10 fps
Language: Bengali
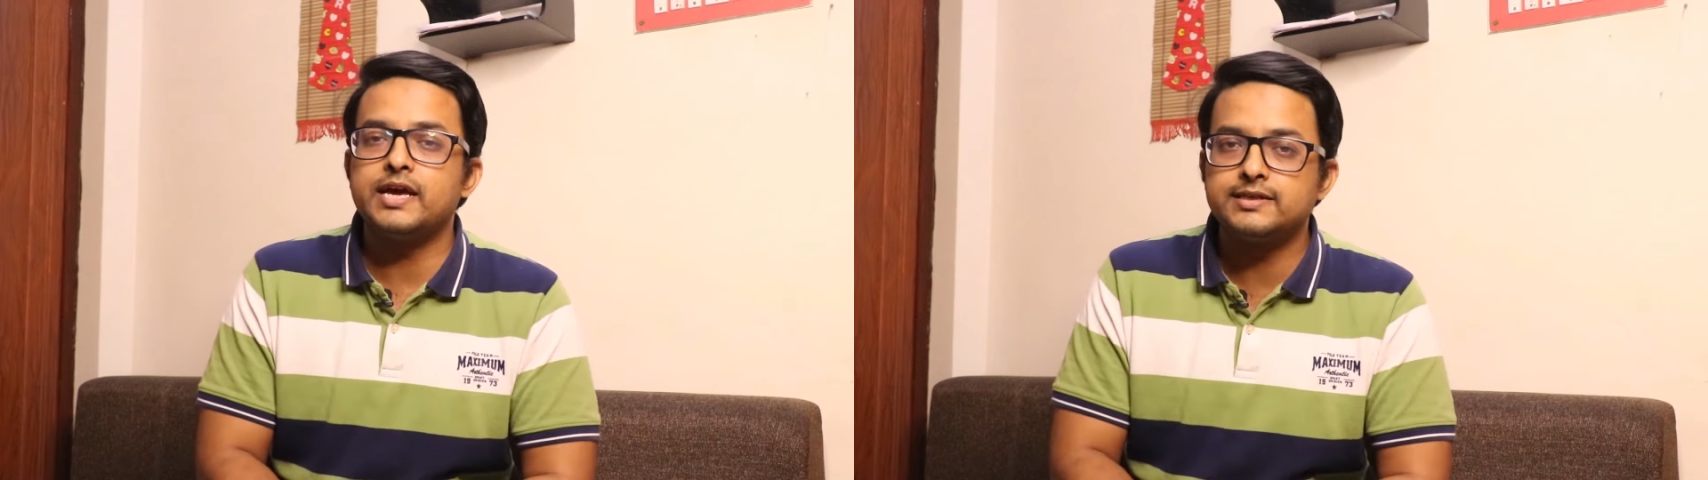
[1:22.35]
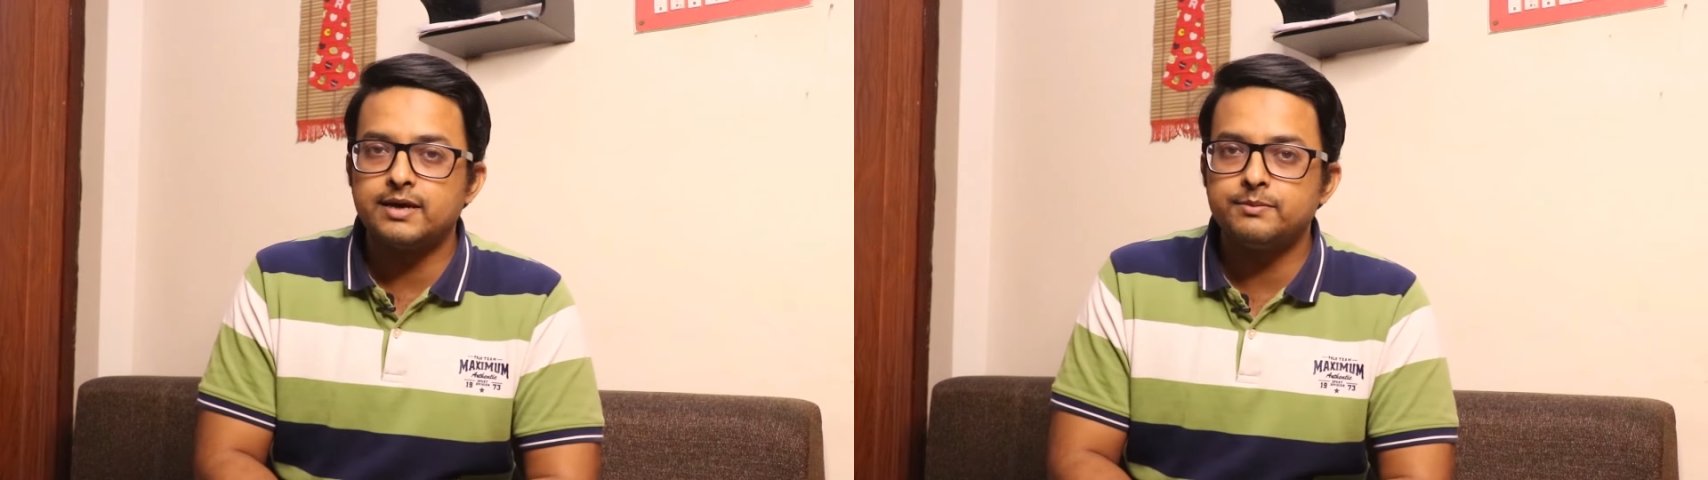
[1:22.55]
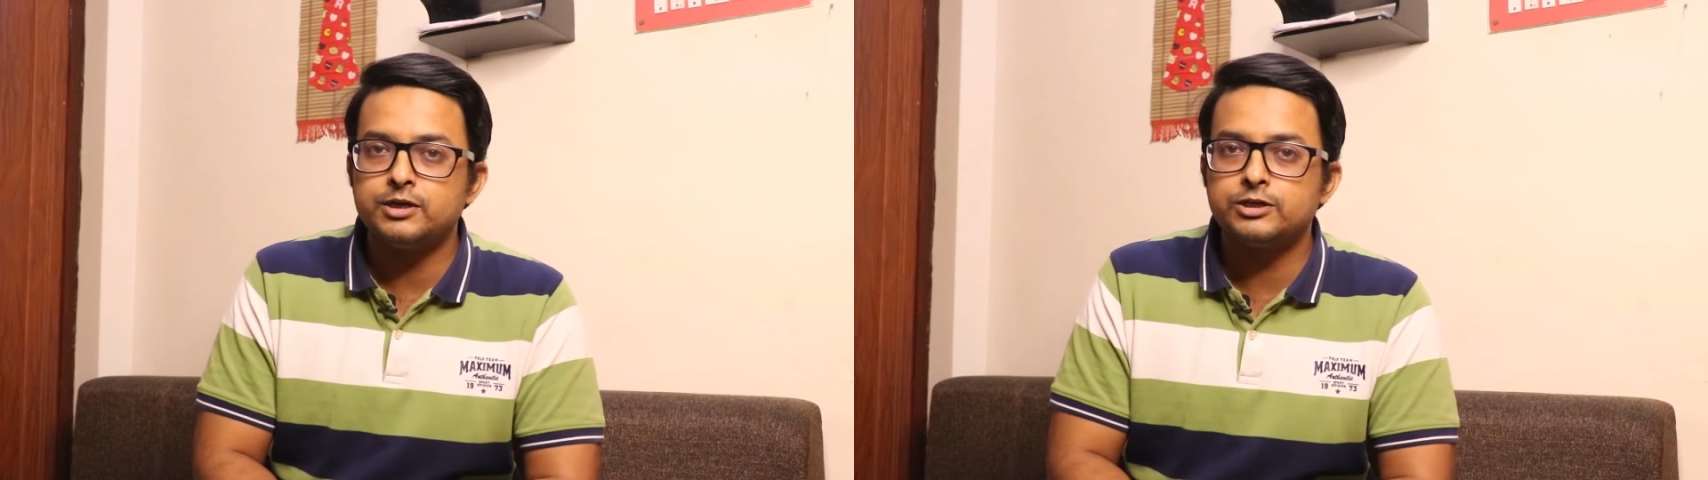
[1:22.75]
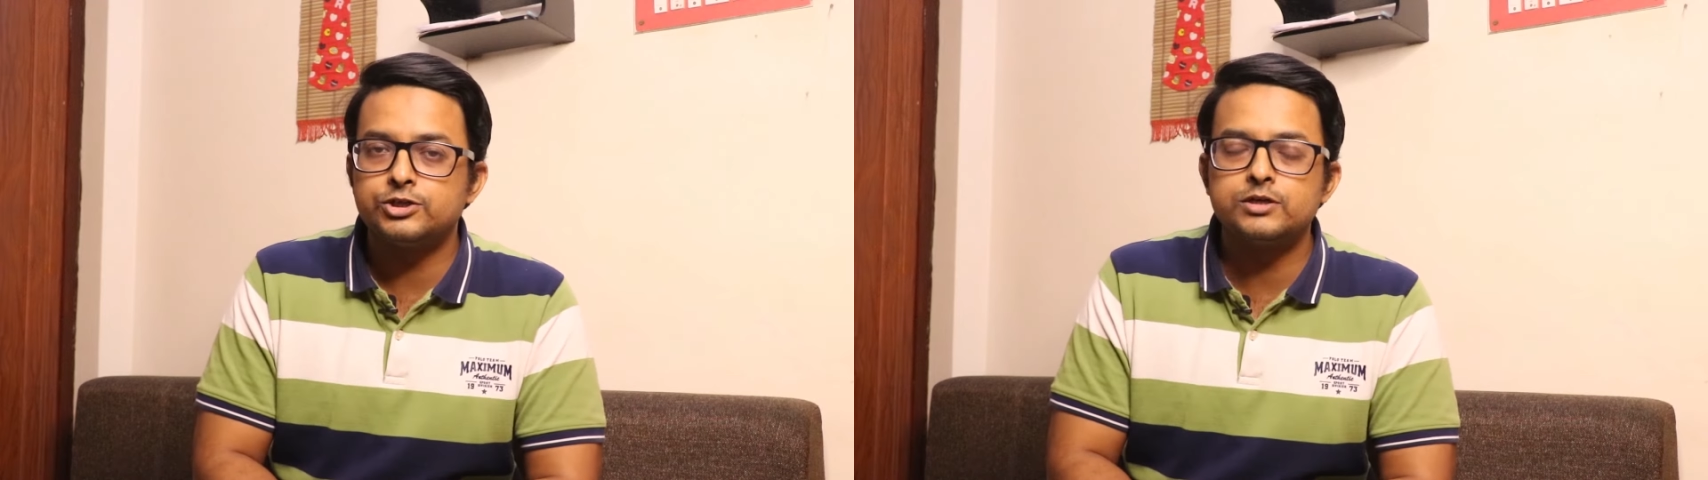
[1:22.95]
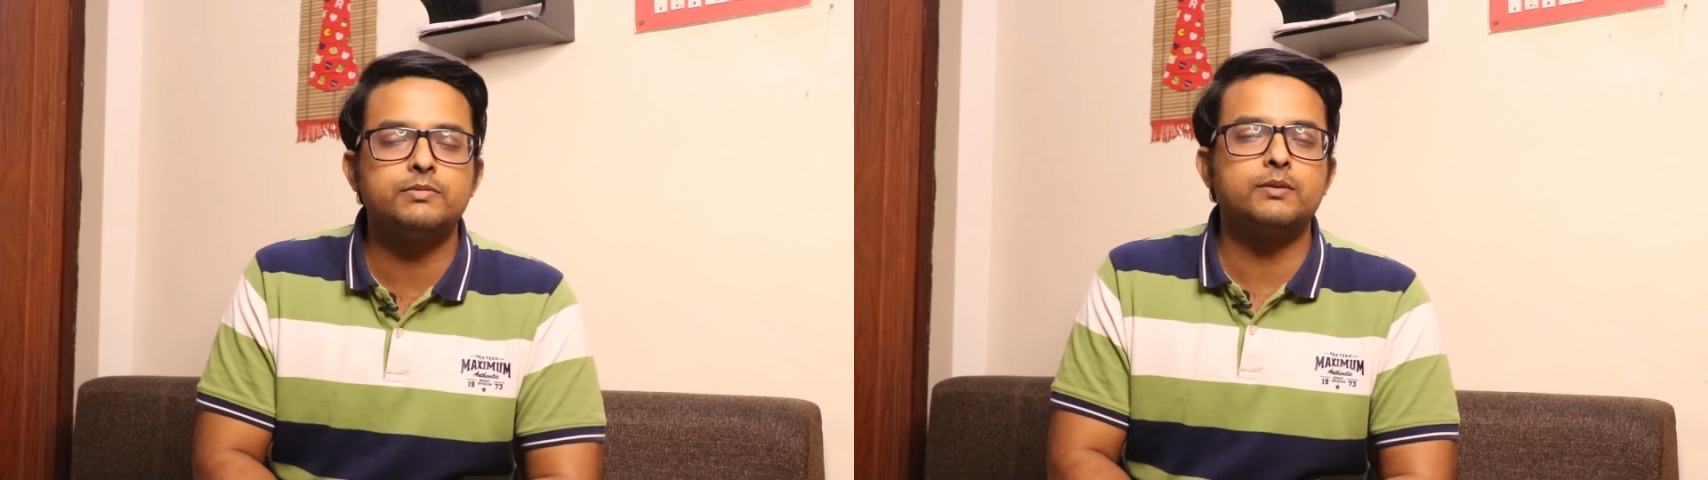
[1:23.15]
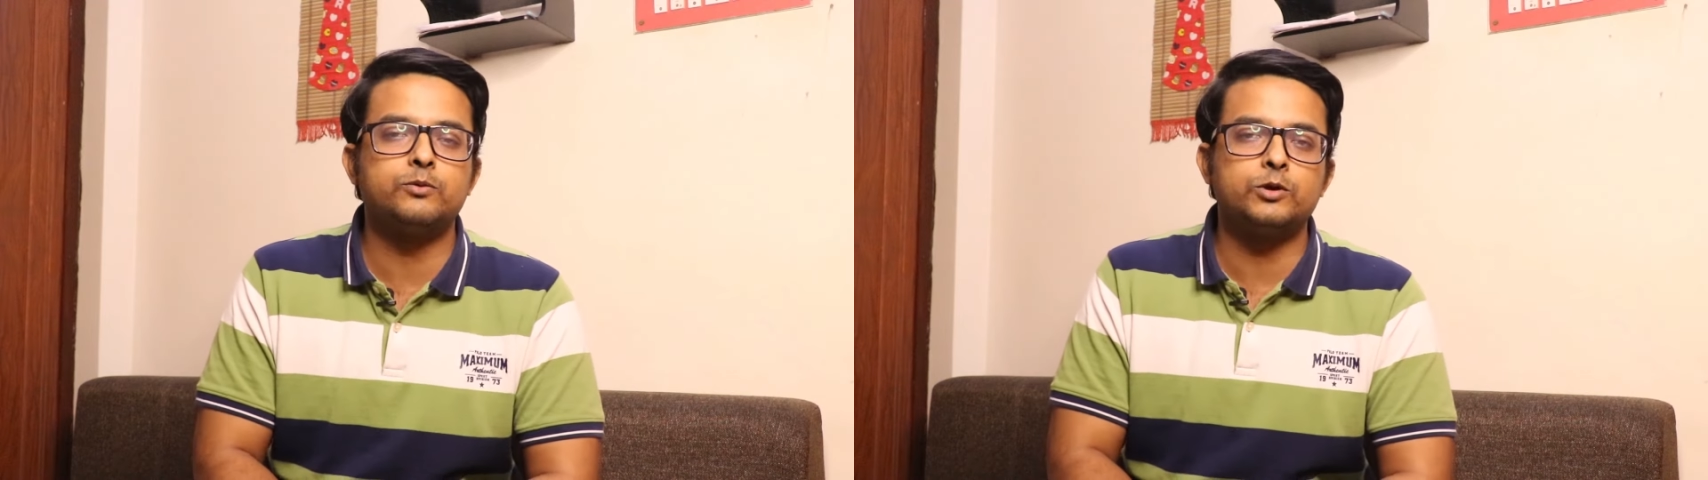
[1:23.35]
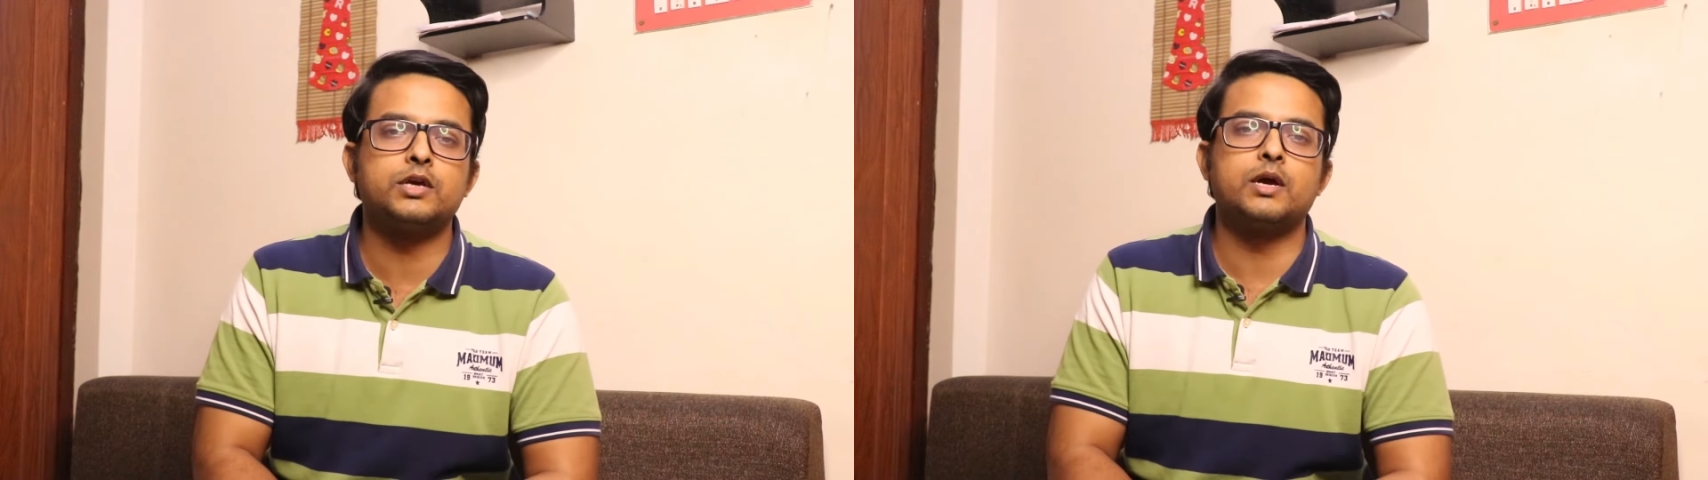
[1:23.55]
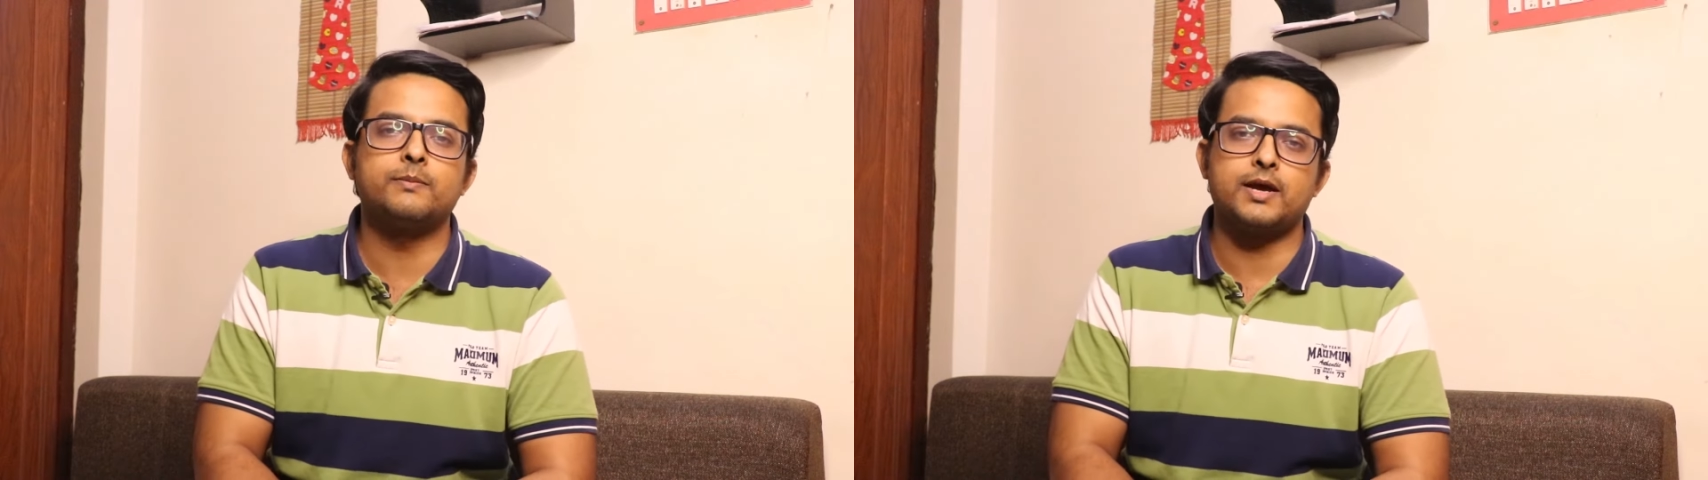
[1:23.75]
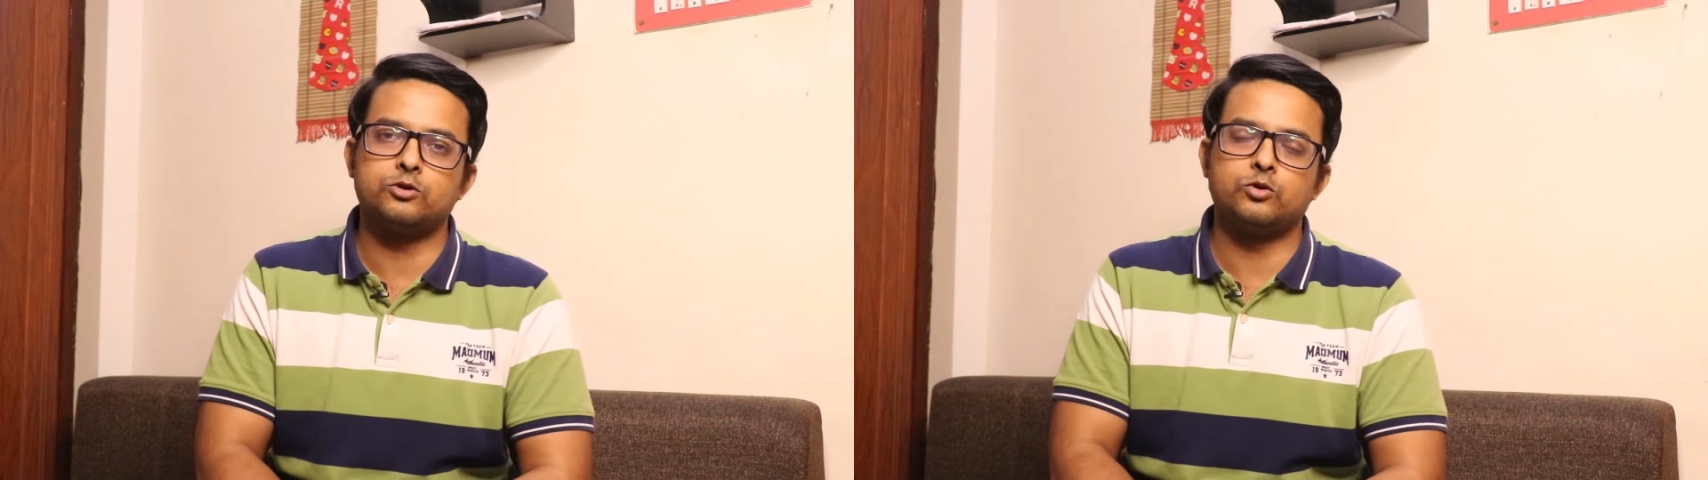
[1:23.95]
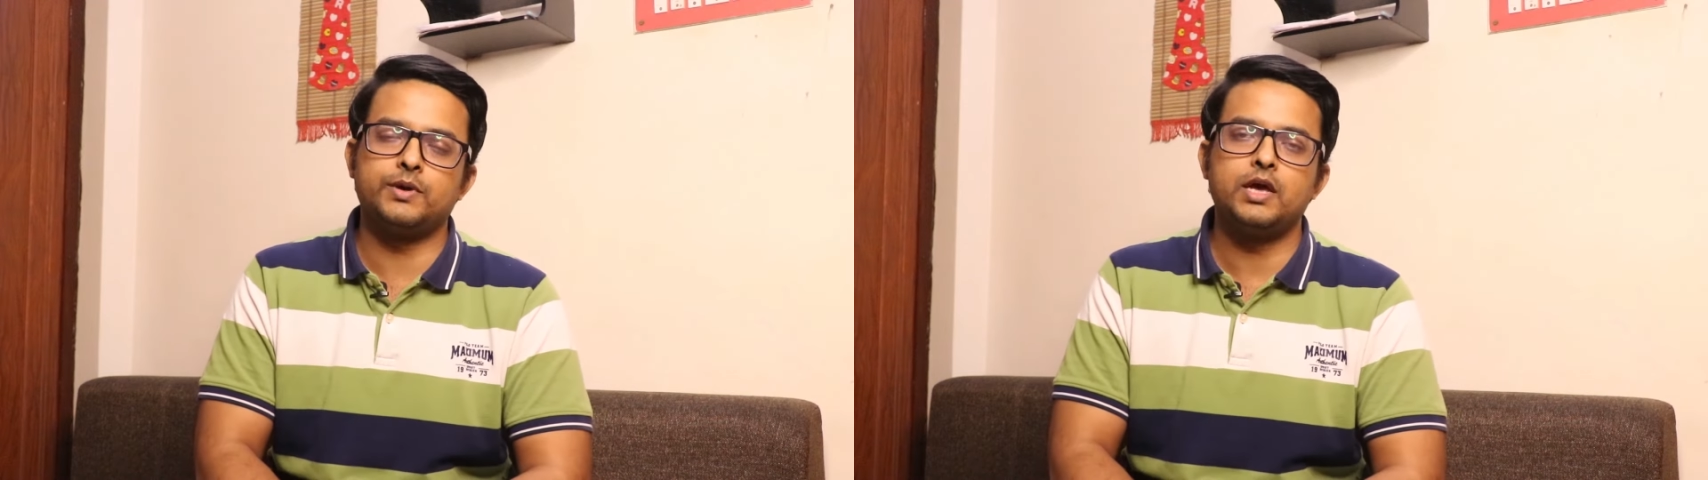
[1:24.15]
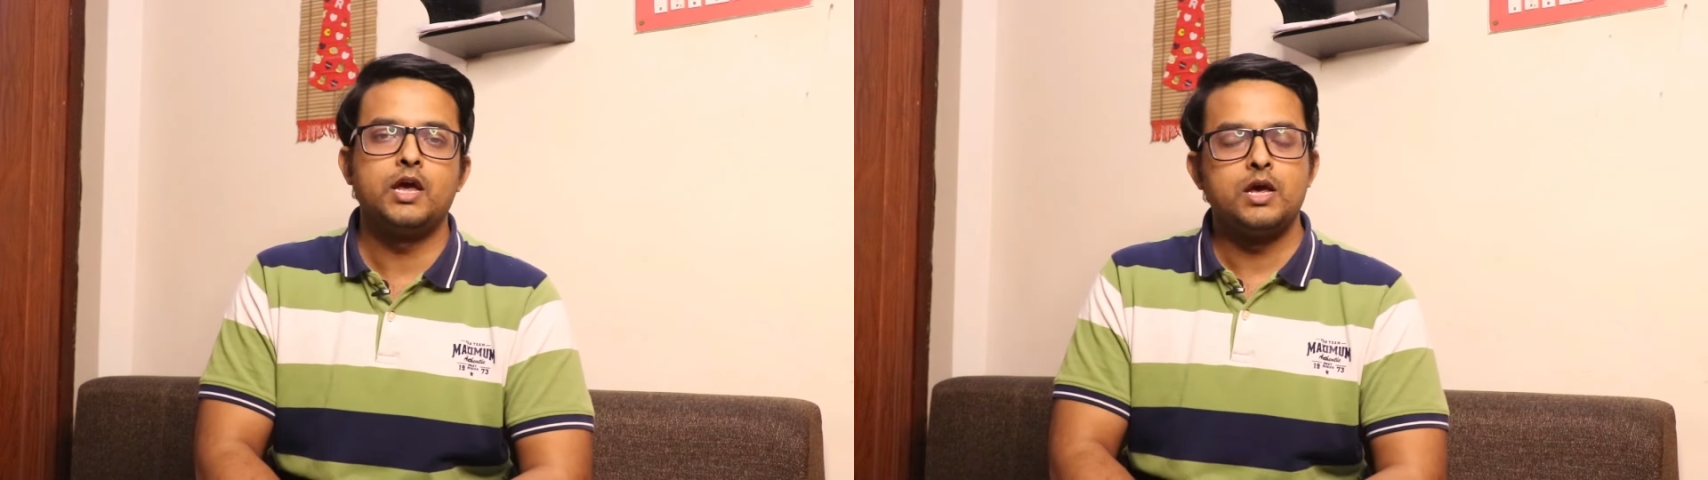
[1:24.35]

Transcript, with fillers: এক্সামিনেশন বা পরীক্ষার মাধ্যমে